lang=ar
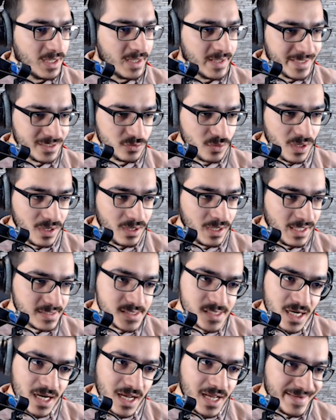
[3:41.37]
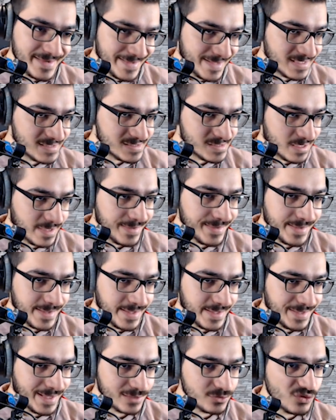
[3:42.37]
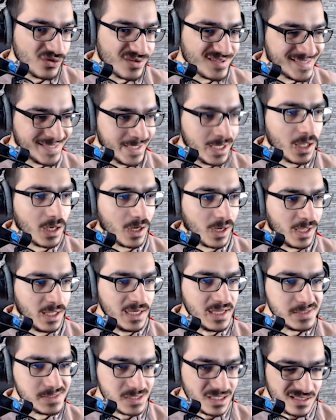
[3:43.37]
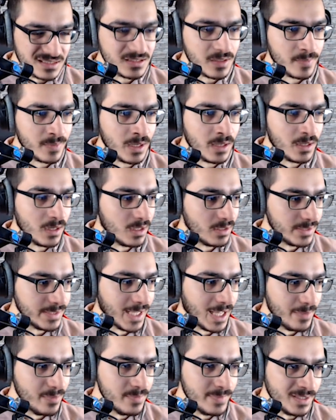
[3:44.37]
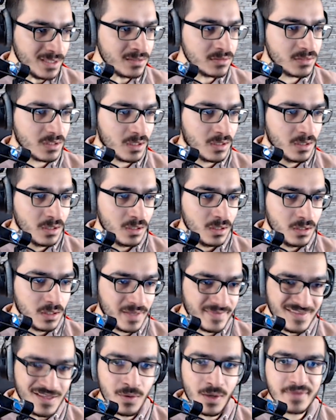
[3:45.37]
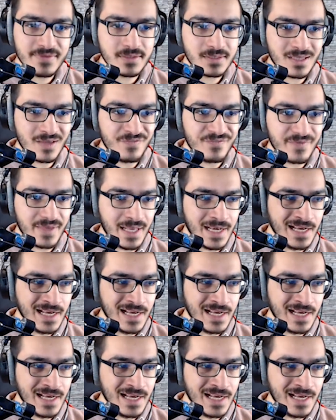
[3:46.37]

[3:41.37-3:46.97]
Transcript: انا توقعت صراحه اني اخسر هنا يعني اعطوك سياره خلاص ارضى بل... آه، يا حبيبي ارضى هديه واحده تكفي